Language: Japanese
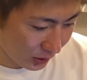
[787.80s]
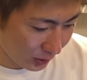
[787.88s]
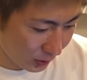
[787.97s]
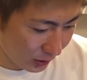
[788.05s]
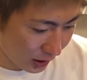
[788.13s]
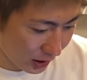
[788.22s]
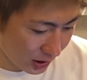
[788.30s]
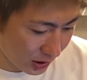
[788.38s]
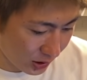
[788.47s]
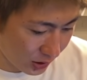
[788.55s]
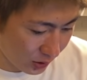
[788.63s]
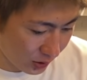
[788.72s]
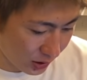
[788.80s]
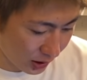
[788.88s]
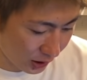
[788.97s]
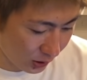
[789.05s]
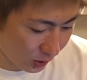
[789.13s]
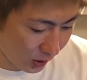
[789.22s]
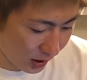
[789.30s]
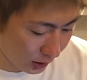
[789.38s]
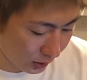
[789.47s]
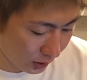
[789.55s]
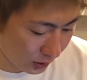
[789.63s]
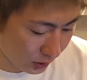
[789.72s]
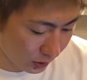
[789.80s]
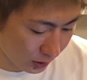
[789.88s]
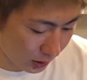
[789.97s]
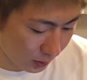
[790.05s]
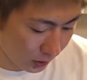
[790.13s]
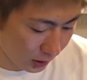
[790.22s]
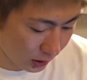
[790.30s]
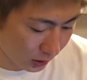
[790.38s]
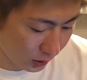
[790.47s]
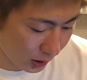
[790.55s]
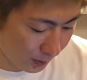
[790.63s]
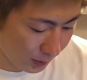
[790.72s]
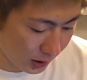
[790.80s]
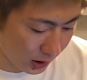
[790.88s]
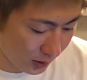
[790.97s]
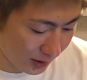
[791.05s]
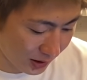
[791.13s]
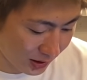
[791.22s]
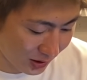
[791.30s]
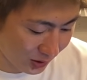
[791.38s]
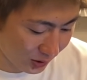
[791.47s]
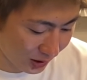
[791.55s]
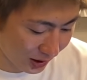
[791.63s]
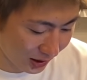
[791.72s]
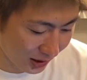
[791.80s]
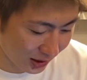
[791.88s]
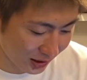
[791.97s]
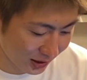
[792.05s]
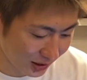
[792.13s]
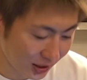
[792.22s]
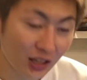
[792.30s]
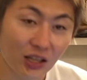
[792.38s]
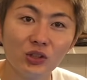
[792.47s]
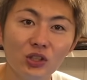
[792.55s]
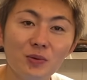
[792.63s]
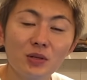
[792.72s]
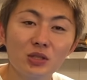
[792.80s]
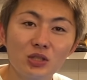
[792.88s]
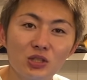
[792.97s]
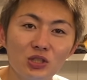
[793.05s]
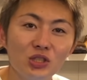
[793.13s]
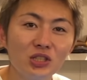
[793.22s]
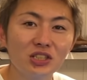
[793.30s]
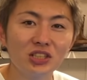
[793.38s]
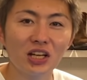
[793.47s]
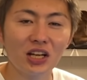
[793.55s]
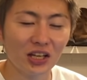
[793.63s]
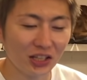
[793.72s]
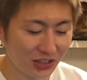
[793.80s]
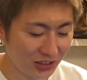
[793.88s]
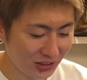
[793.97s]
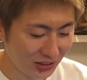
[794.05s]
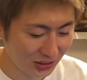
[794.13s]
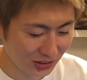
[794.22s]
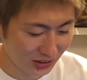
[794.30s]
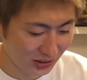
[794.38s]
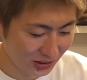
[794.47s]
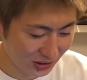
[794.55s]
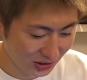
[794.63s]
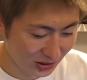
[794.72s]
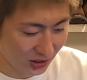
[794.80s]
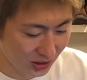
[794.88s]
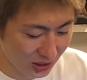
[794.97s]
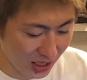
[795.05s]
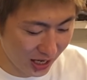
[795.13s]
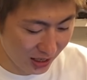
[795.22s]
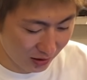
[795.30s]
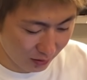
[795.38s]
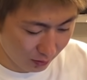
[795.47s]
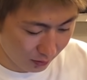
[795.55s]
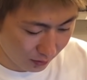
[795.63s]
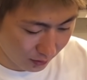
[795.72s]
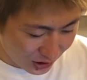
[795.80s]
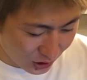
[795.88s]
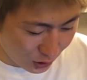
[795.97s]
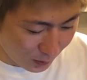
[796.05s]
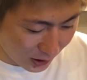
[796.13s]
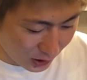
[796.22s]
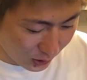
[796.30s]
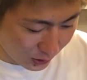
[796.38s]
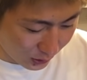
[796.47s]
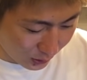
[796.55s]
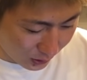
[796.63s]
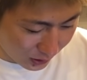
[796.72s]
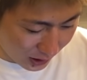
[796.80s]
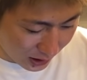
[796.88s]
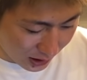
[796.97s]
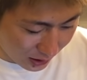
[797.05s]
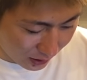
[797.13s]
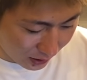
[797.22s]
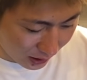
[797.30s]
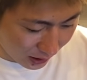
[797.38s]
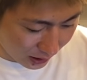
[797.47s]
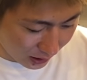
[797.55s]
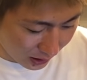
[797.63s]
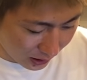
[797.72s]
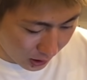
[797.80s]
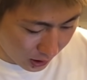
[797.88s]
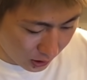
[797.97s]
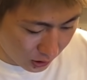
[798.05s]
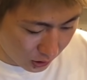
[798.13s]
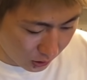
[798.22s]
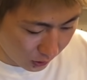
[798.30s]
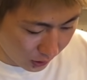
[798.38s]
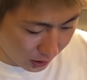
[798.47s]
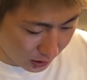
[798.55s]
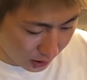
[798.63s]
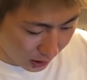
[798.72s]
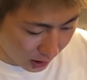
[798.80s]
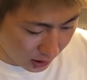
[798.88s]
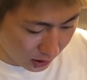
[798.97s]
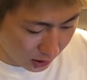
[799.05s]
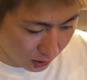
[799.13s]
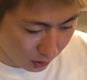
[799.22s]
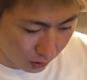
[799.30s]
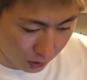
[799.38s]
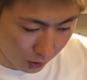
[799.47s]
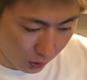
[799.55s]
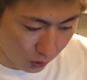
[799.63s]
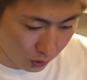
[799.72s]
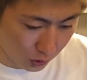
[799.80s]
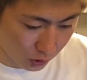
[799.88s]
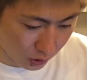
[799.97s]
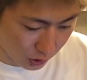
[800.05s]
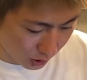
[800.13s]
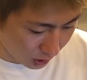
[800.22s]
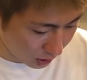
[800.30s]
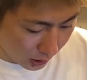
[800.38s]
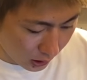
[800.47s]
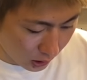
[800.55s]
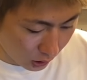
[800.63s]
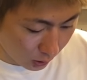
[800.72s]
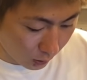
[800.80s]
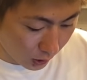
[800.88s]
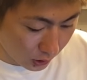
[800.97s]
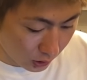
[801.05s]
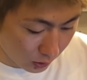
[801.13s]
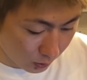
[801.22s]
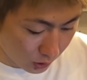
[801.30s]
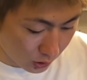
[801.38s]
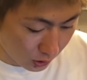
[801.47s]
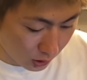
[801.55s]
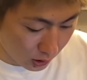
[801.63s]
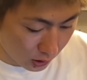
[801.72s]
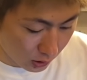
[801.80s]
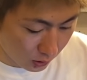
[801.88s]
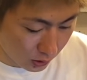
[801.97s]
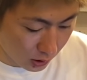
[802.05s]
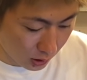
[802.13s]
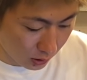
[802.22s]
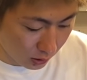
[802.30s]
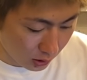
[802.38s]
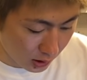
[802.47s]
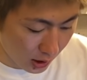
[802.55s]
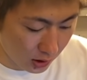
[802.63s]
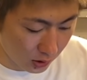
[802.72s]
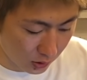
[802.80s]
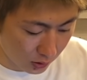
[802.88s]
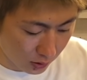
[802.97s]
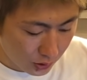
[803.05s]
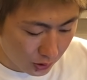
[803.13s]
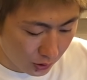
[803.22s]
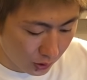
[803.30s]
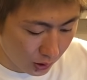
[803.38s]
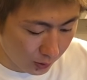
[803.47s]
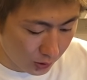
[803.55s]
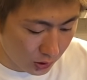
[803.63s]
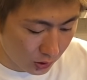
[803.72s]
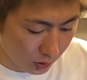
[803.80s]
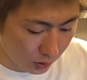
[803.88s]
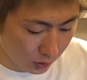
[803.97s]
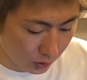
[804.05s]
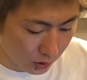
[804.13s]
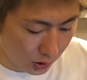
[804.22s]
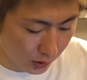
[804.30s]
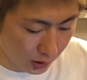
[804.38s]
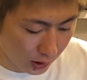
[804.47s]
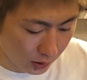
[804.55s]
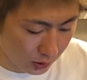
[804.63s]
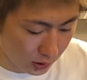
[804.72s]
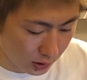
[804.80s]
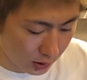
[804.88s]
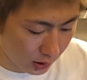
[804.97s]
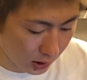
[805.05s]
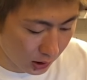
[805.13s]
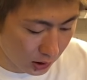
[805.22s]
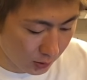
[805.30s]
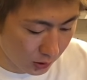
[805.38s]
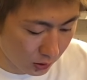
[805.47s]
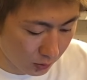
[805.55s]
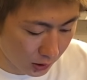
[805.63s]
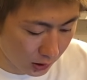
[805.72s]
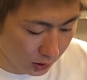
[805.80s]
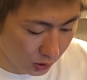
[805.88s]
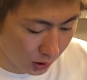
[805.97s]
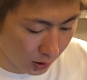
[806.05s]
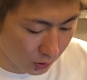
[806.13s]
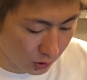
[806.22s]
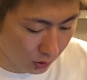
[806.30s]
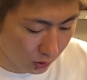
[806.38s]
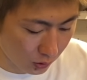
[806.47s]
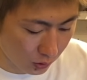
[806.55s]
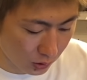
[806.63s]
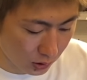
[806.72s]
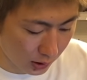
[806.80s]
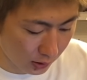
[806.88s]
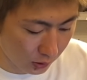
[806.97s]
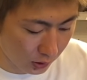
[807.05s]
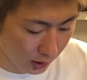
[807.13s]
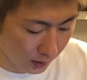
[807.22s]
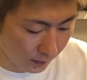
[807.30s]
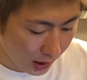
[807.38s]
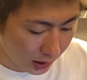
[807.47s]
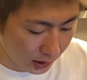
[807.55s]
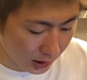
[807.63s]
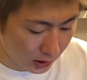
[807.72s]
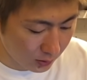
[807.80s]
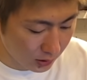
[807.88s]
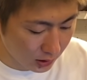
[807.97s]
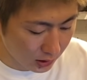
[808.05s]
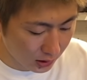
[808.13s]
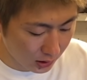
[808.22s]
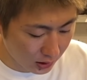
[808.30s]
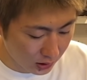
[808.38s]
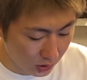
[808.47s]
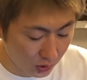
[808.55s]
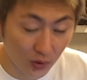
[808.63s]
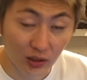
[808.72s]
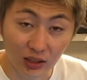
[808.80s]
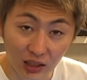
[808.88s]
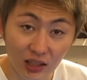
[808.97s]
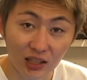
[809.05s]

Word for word: も8191サイドゴアバランスのタイプなんだけどやっぱり201そうに変えたいかな、はい、201人気だね201続きスーパーソウルを出してくれた方だ。エース中のエース、806のオックス。いい時も悪い時も一緒に過ごしている戦友。そしてこれからも一生お世話になる靴。だから一番よく磨く。将来息子にこの靴かっこいいね。履いて遊びに行っていいと言われたい。